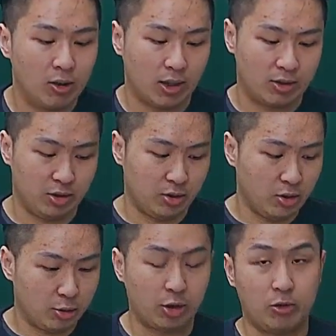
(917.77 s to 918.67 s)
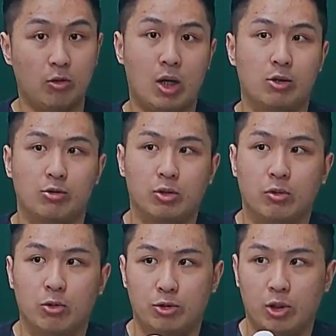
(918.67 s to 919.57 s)
但是就因为我刚刚说的，
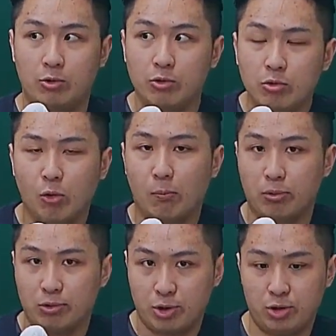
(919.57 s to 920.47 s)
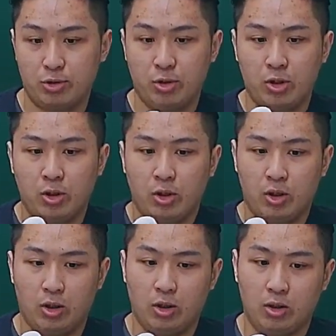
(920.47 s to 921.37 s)
我觉得如果不是
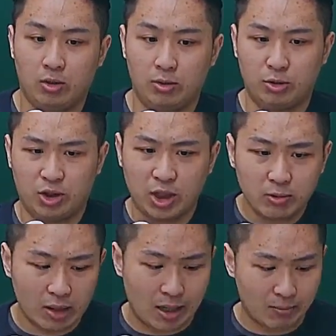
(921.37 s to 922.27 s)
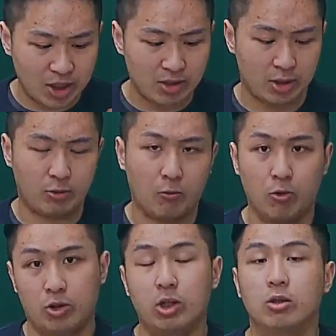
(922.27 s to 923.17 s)
就是因为它现阶段
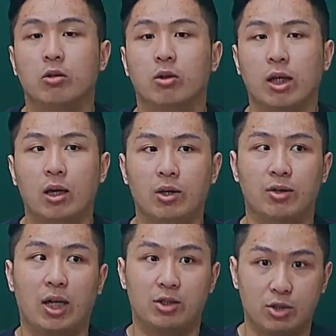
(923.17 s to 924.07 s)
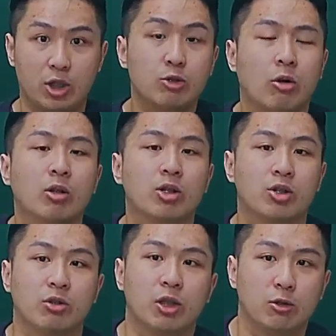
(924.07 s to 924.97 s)
我自己认为它很难直接转换成
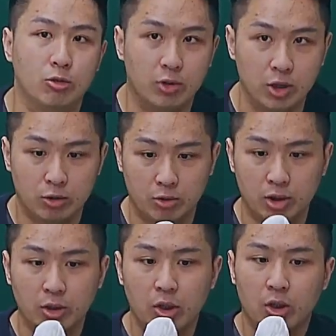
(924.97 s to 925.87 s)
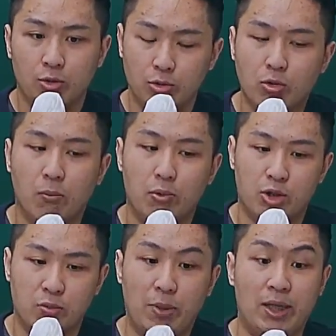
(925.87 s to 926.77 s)
实例题出题，所以如果不
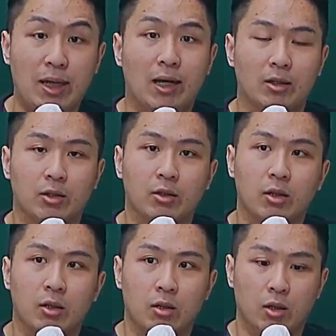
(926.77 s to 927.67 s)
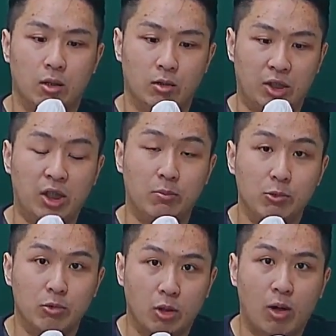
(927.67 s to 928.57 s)
是北大的题
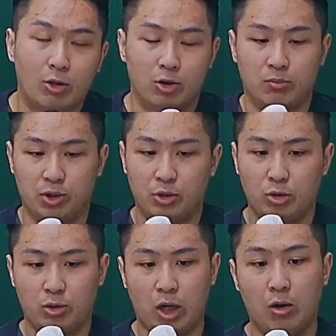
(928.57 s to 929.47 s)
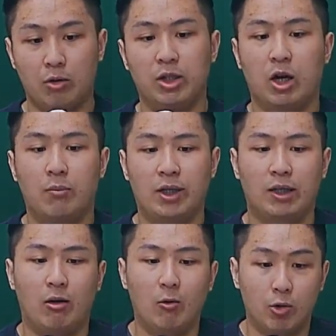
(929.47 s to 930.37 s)
目的话，就是不是去硬考北
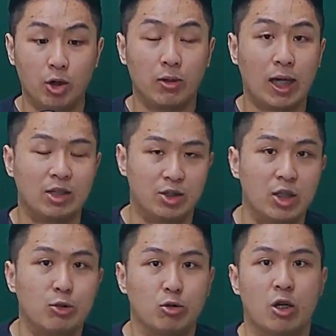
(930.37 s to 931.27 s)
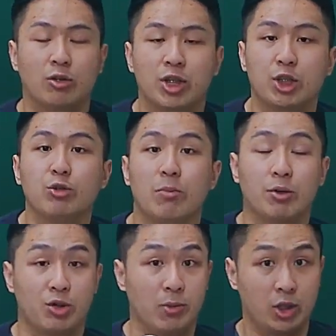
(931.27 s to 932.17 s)
大的话，我认为它直接出成考题几率没
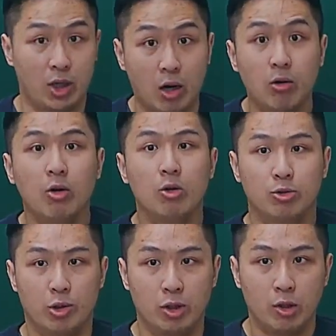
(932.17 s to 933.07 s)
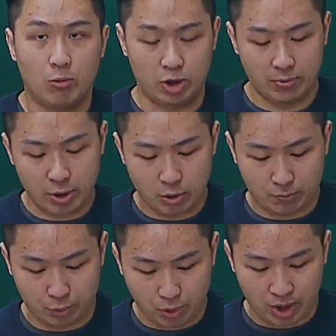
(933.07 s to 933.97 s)
有这么的高，所以我这篇就
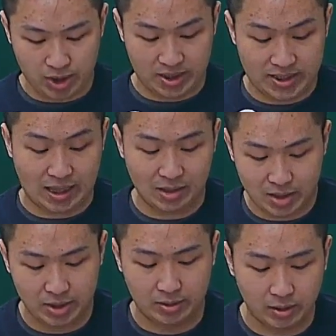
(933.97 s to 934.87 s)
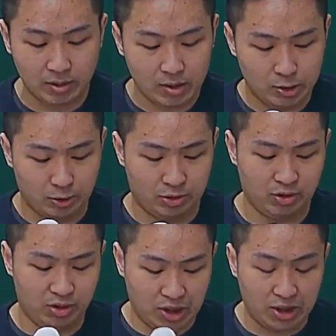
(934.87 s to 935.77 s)
不会很详细的就
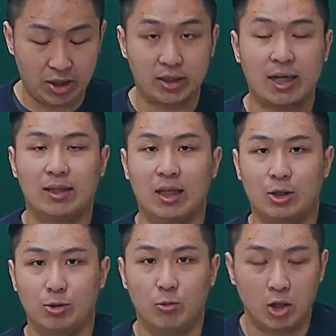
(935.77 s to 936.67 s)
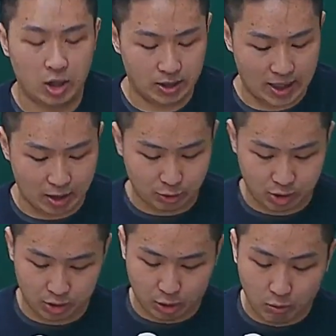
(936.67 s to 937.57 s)
是一个一个带大家说，我可能等下就
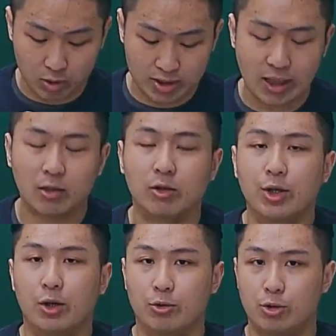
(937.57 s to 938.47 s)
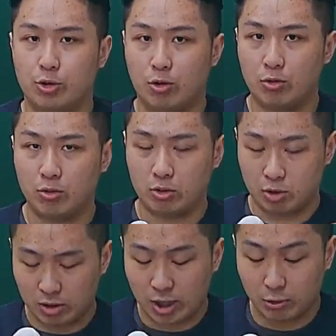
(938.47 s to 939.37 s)
是从我摘要的内容中
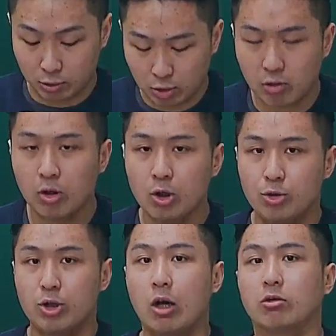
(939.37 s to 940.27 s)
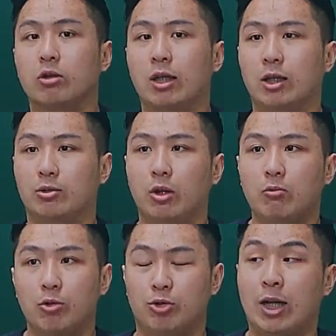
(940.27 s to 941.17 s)
去告诉大家说，
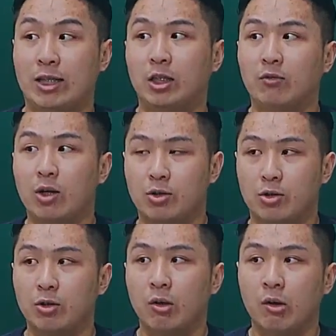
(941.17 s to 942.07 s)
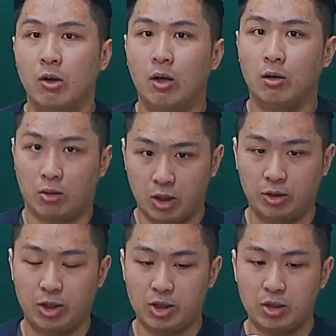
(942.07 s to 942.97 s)
我觉得哪些地方是可
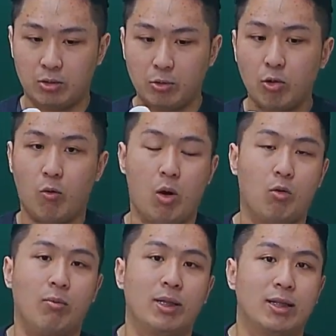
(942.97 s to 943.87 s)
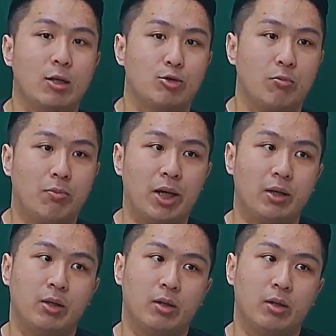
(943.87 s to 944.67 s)
能是过往我们在准备